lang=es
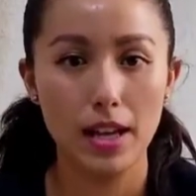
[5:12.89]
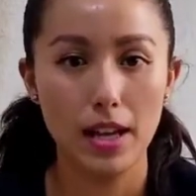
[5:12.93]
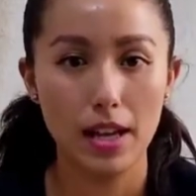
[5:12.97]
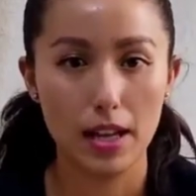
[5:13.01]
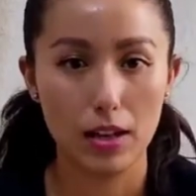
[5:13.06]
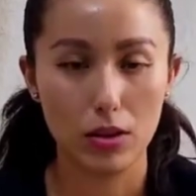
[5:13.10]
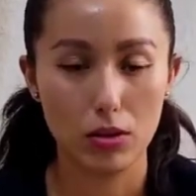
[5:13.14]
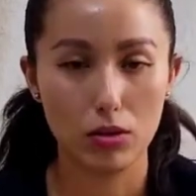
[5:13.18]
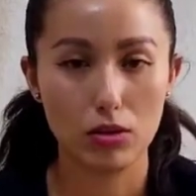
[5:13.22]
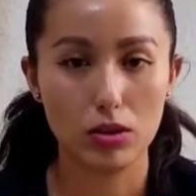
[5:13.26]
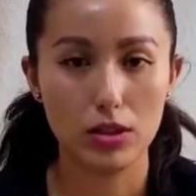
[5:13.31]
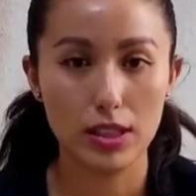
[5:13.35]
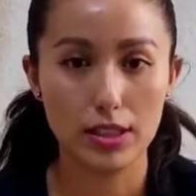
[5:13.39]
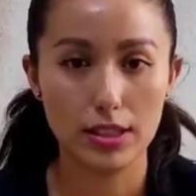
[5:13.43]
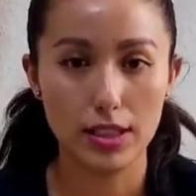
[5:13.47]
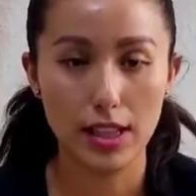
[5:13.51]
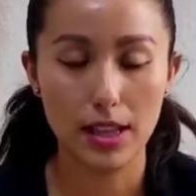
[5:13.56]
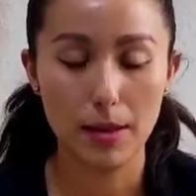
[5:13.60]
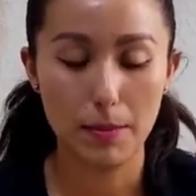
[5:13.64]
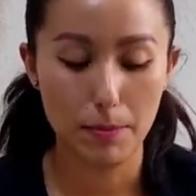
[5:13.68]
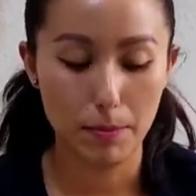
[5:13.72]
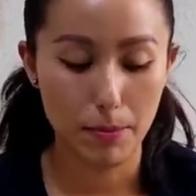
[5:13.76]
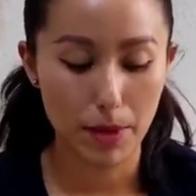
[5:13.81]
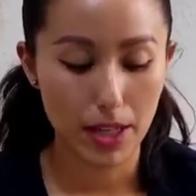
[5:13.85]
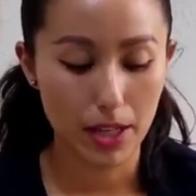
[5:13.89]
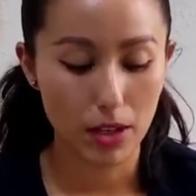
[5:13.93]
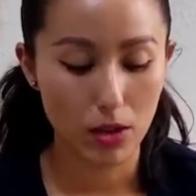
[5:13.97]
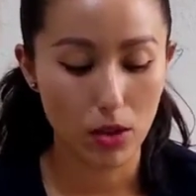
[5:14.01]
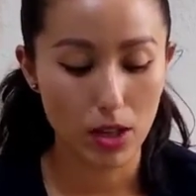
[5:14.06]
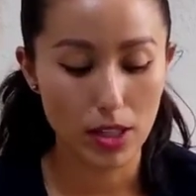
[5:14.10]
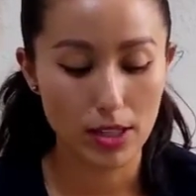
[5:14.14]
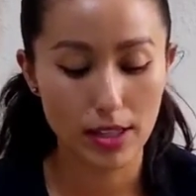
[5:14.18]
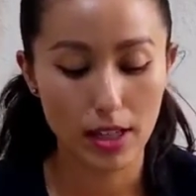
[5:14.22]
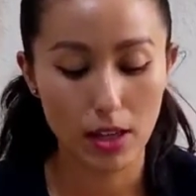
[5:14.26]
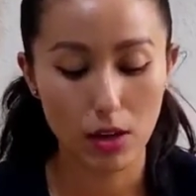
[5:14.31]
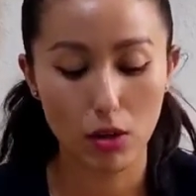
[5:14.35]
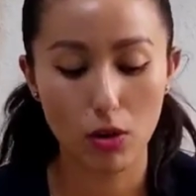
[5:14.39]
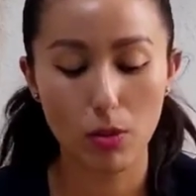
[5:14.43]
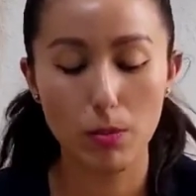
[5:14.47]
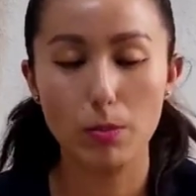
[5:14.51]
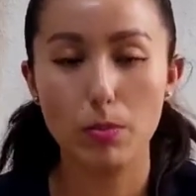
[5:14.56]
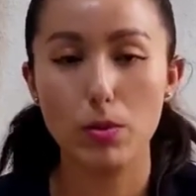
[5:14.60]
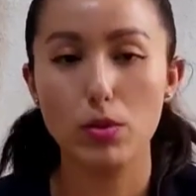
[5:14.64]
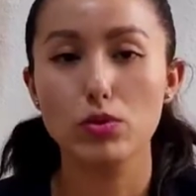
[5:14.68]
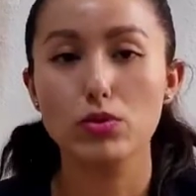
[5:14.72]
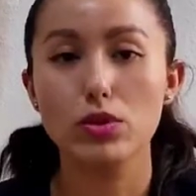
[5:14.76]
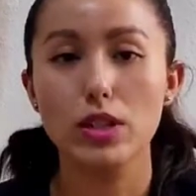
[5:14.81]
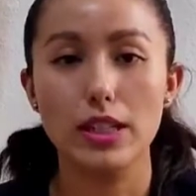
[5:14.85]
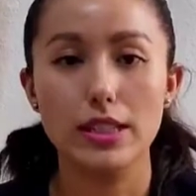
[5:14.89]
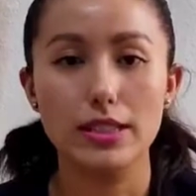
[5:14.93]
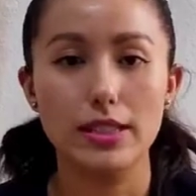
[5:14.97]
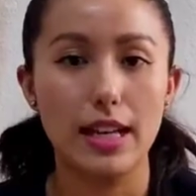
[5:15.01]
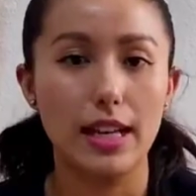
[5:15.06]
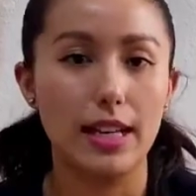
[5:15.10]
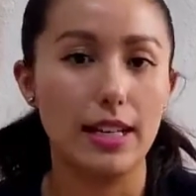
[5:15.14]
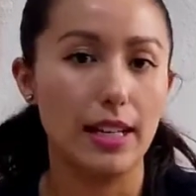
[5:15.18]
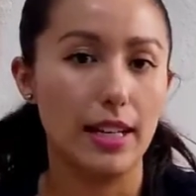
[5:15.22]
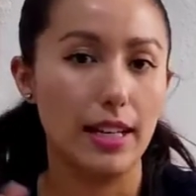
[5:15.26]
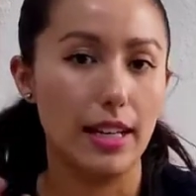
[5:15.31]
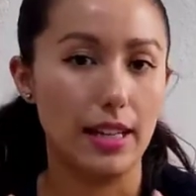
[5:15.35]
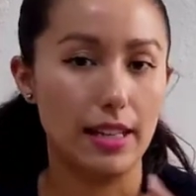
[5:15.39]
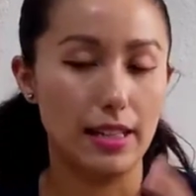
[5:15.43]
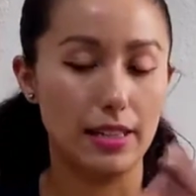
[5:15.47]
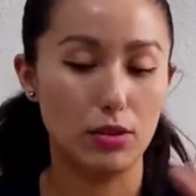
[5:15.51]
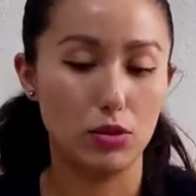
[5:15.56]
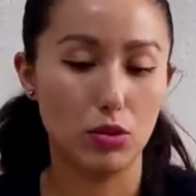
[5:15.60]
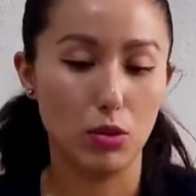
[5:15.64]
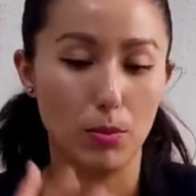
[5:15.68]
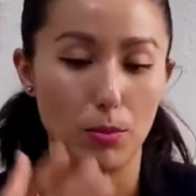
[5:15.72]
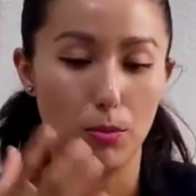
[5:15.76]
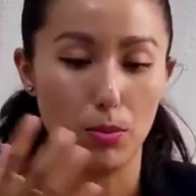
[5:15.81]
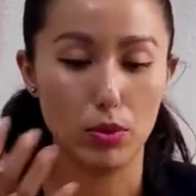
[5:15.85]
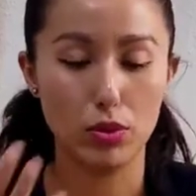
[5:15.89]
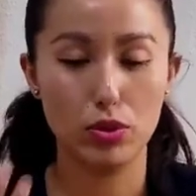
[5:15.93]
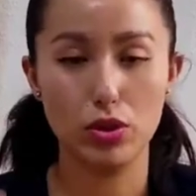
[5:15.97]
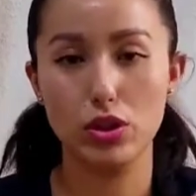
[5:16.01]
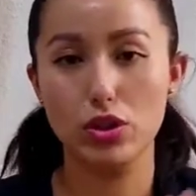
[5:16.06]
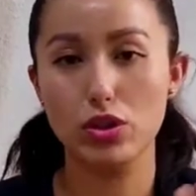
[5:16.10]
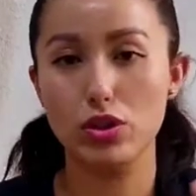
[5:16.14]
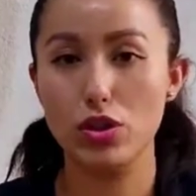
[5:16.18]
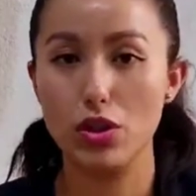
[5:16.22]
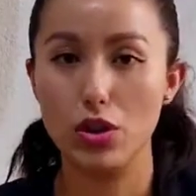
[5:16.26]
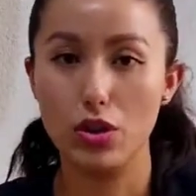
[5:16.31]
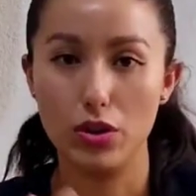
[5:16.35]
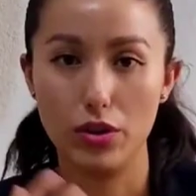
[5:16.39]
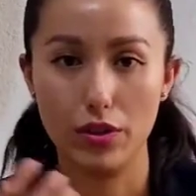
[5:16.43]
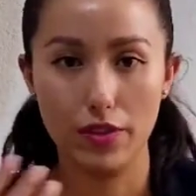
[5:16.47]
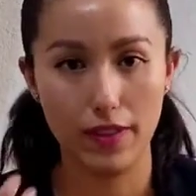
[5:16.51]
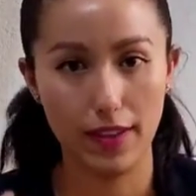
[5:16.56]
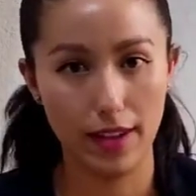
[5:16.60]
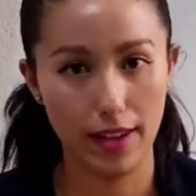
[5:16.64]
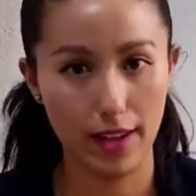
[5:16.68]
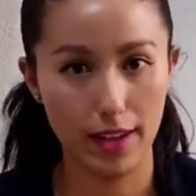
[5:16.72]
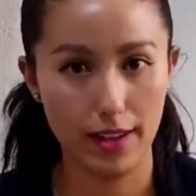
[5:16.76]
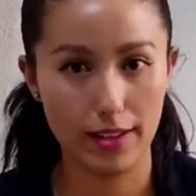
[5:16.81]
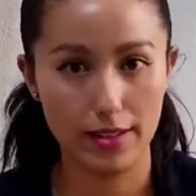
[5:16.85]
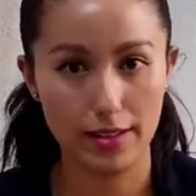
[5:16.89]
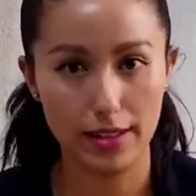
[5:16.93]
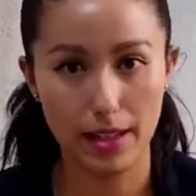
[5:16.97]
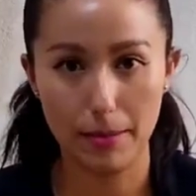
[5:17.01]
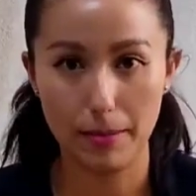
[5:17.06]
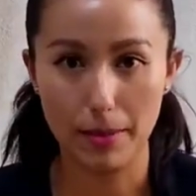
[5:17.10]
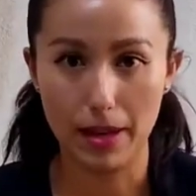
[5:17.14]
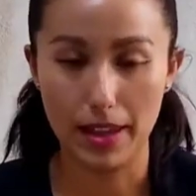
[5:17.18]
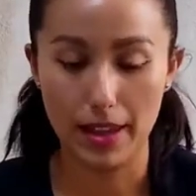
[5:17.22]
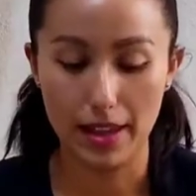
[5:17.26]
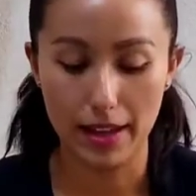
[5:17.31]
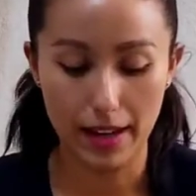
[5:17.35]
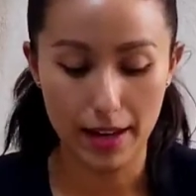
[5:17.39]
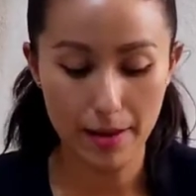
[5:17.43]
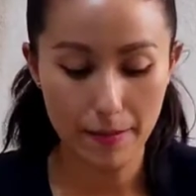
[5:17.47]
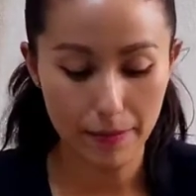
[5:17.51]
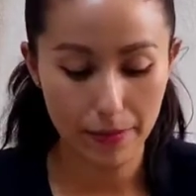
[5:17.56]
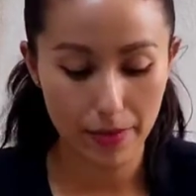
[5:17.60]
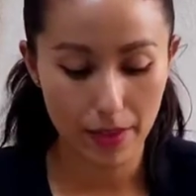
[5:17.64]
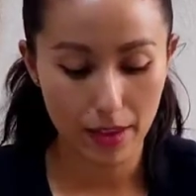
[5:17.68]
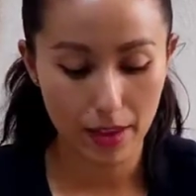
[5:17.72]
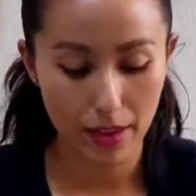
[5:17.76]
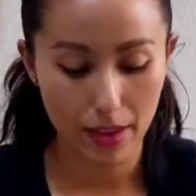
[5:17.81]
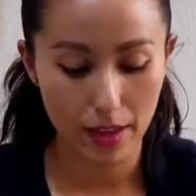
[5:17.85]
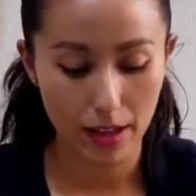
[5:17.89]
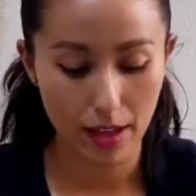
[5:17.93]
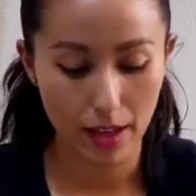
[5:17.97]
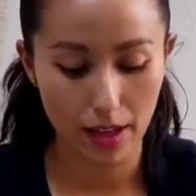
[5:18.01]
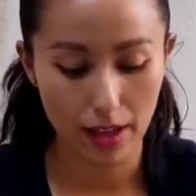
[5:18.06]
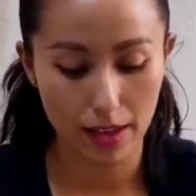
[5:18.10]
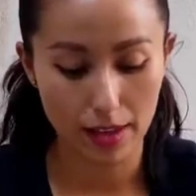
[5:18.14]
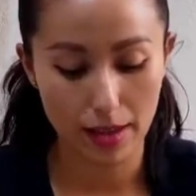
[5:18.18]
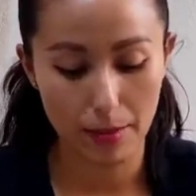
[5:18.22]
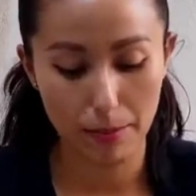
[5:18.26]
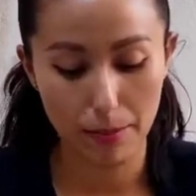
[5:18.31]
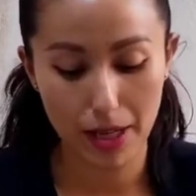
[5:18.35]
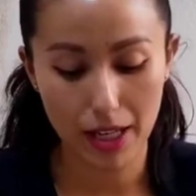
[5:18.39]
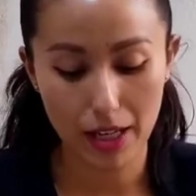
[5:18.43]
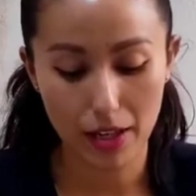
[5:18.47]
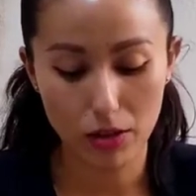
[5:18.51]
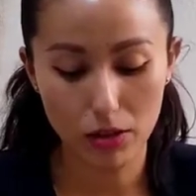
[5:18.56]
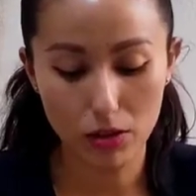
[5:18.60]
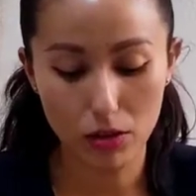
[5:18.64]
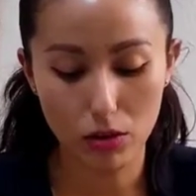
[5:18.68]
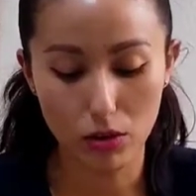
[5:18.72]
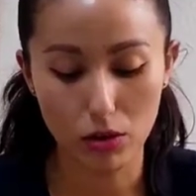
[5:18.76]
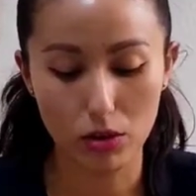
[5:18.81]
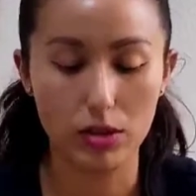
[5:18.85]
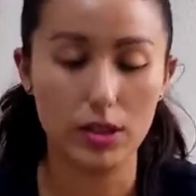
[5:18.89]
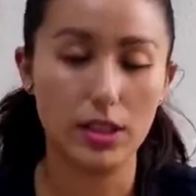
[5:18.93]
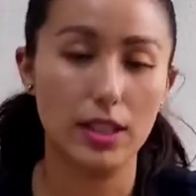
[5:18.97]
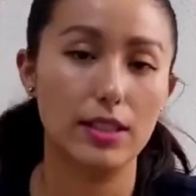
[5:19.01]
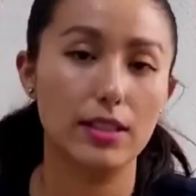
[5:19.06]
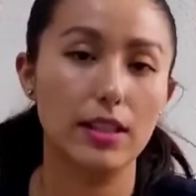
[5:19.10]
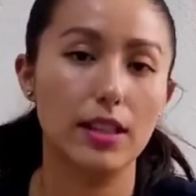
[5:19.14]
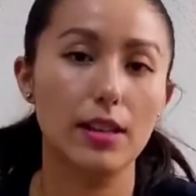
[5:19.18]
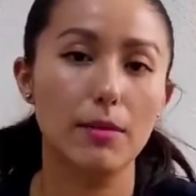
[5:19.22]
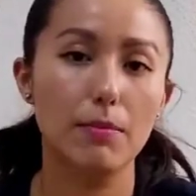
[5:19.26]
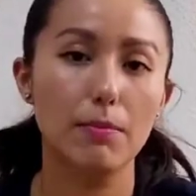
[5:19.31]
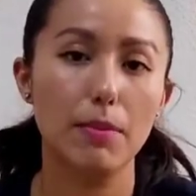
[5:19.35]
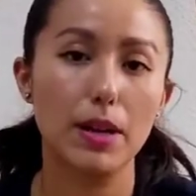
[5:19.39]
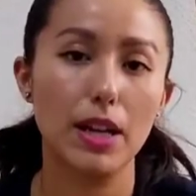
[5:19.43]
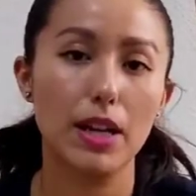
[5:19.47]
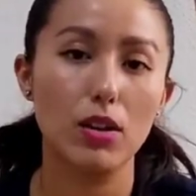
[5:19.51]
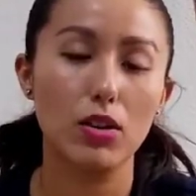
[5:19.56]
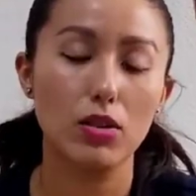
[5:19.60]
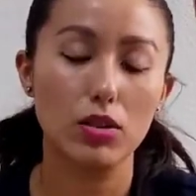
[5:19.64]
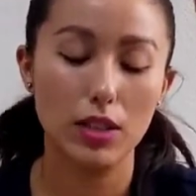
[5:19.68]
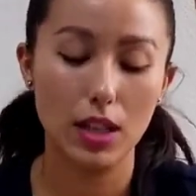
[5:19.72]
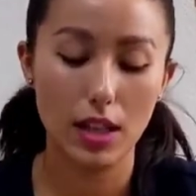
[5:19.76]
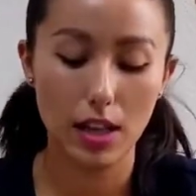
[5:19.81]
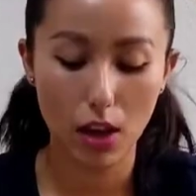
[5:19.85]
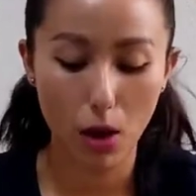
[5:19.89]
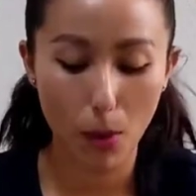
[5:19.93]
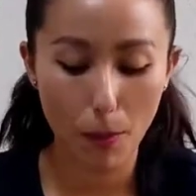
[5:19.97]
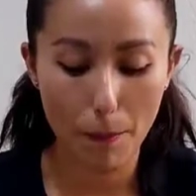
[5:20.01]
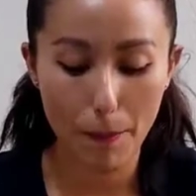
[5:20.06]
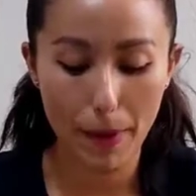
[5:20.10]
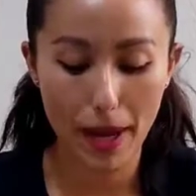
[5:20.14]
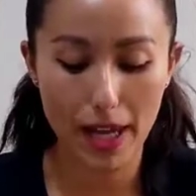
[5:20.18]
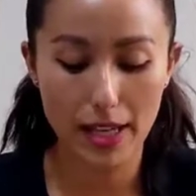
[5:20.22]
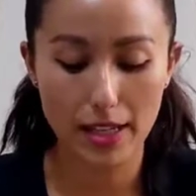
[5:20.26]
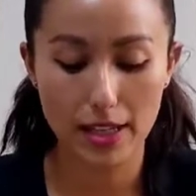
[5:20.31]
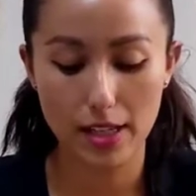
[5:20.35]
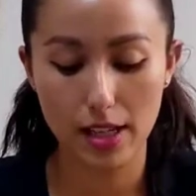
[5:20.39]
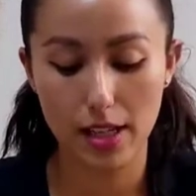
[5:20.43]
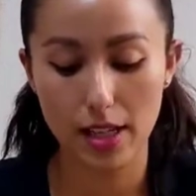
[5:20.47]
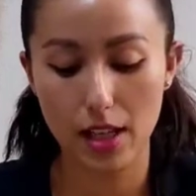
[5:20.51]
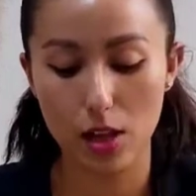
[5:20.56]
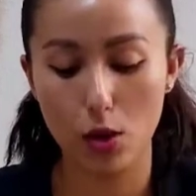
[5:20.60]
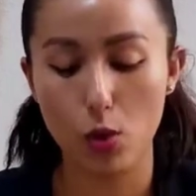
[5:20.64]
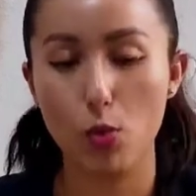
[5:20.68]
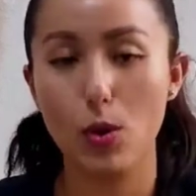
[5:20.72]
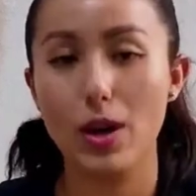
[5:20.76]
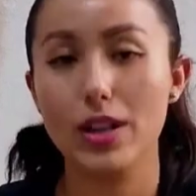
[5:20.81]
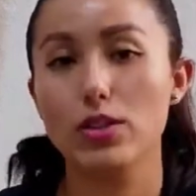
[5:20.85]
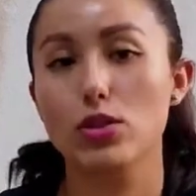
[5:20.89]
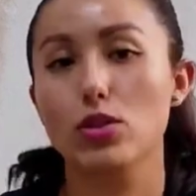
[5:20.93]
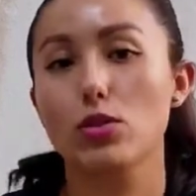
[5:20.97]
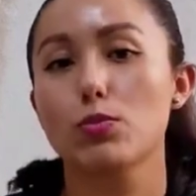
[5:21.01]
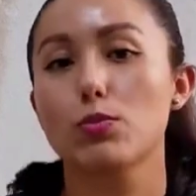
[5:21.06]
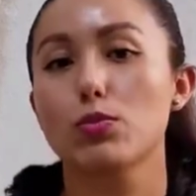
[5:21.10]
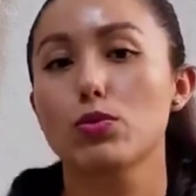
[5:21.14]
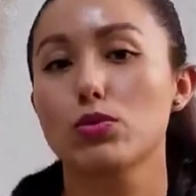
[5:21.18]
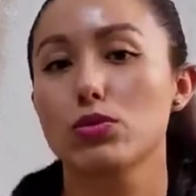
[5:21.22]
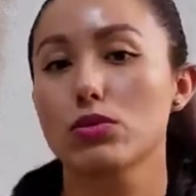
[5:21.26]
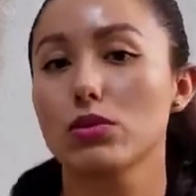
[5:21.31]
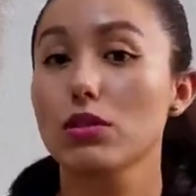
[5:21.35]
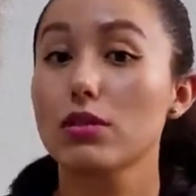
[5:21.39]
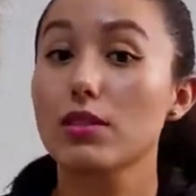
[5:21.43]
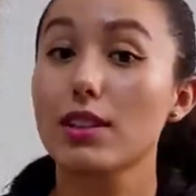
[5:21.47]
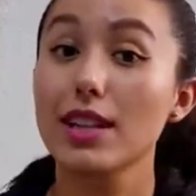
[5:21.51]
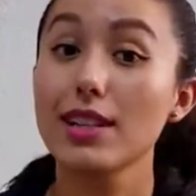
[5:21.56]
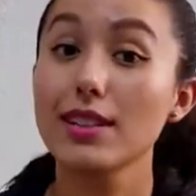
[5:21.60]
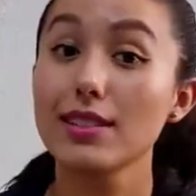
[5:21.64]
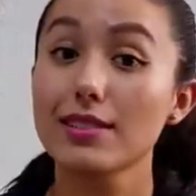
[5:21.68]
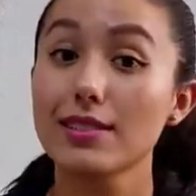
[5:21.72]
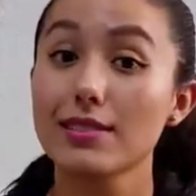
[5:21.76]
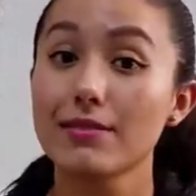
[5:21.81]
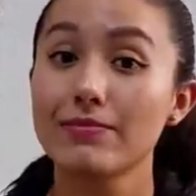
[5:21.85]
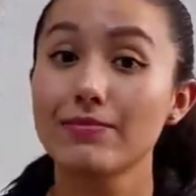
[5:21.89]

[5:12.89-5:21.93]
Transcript: la corteza de pino, ese compost que sale, la descomposición de esta madera de, de pino o corteza de pino, tiene un pH de 4.3.